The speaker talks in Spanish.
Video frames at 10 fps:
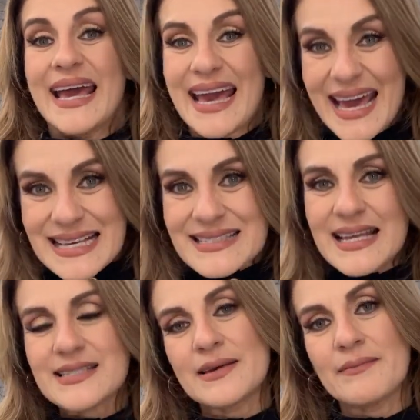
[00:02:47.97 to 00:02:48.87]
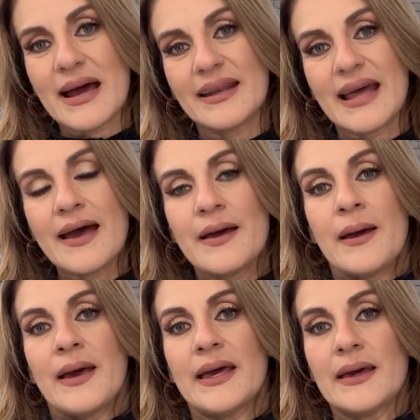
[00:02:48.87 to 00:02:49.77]
Esta semana
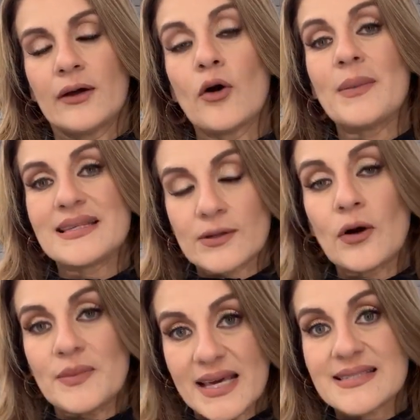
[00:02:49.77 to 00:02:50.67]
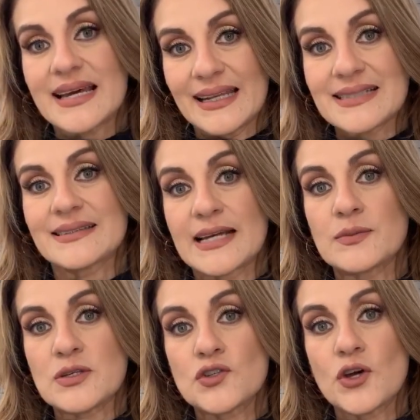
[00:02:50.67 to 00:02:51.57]
eh, comienzan las
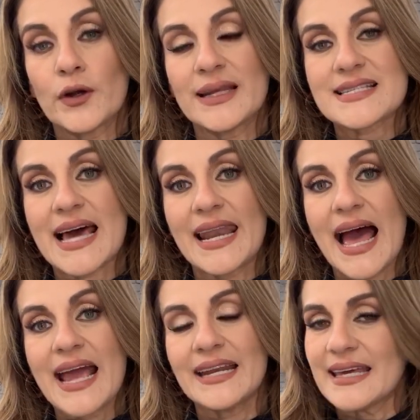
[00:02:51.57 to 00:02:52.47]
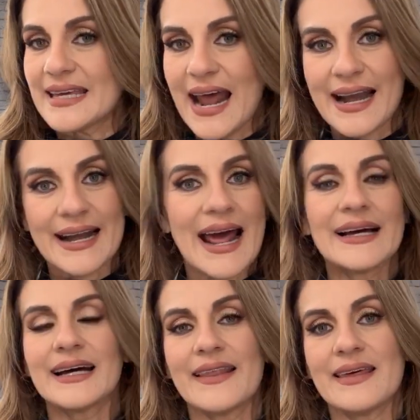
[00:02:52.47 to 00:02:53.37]
transmisiones al aire y
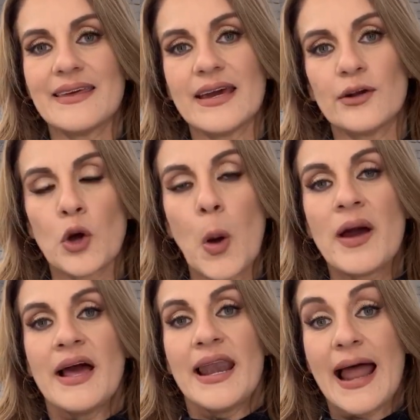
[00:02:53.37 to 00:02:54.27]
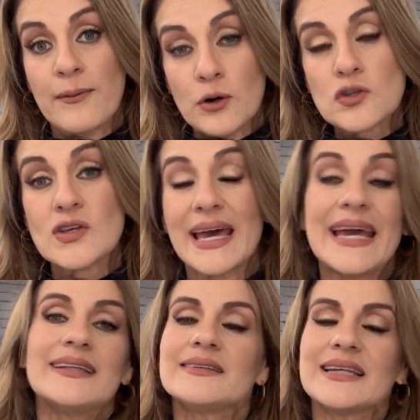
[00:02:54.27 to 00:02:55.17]
arranca de lleno la voz
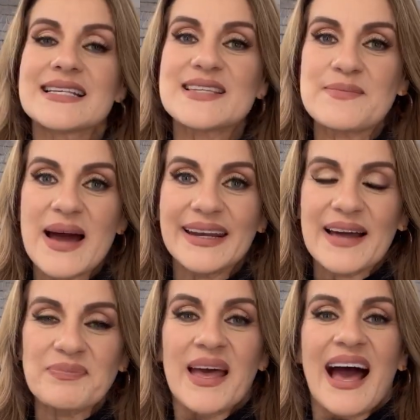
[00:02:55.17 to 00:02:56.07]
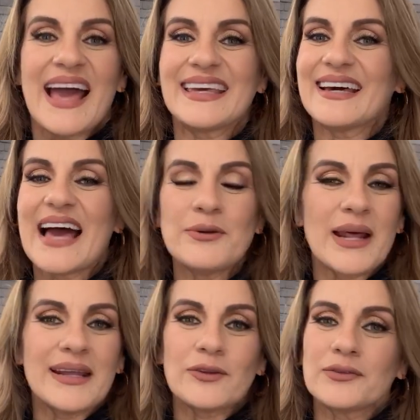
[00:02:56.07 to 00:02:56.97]
entre semana. Hay, que, hay una
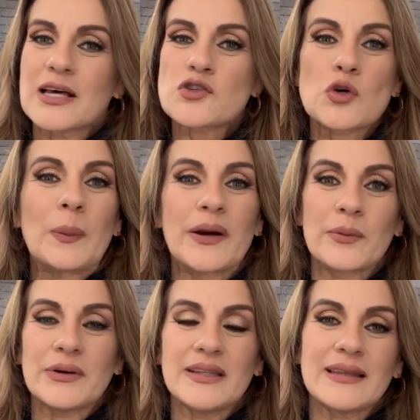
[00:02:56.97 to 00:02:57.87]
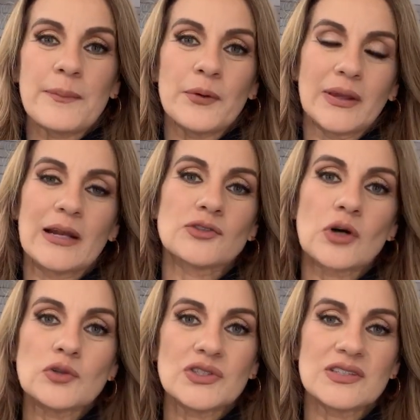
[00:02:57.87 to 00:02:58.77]
anécdota súper bonita porque los
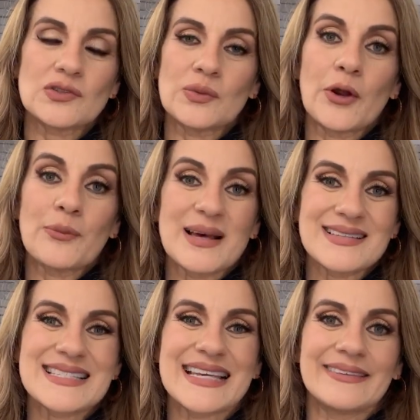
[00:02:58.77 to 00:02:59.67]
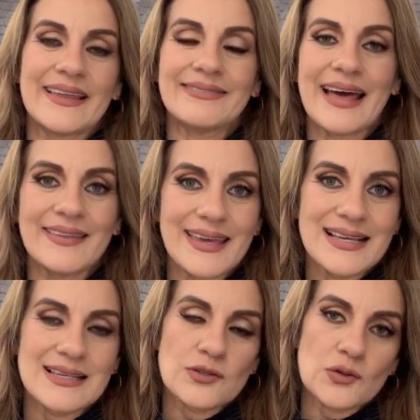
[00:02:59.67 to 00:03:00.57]
coaches estuvieron más de 70
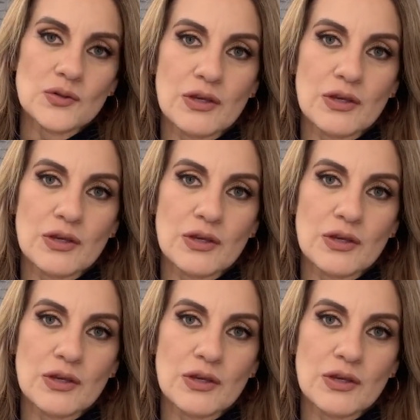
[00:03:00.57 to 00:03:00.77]
días en sus